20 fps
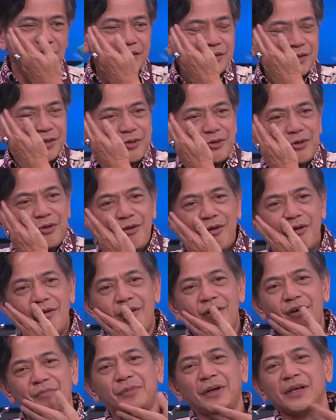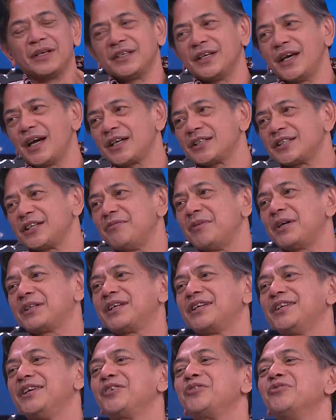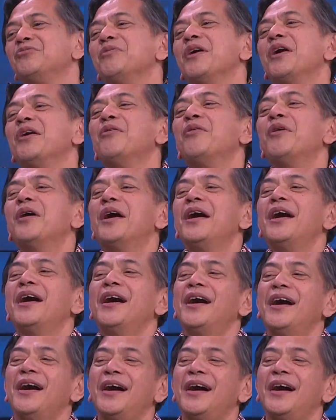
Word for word: Dikit dong, paling nggak kacamatanya aku bawa.